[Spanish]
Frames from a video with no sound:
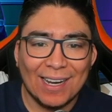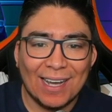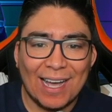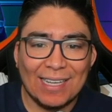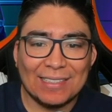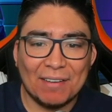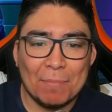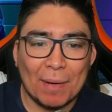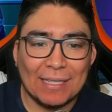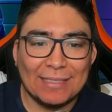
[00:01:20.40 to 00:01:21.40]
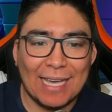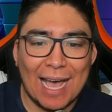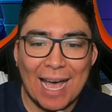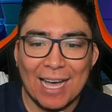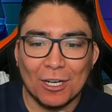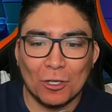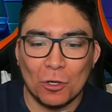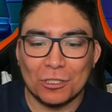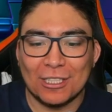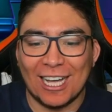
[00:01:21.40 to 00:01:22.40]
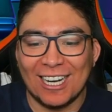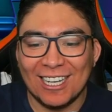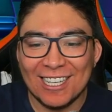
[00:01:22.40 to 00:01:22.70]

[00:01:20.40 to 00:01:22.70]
ahí estaba y parecía rockstar,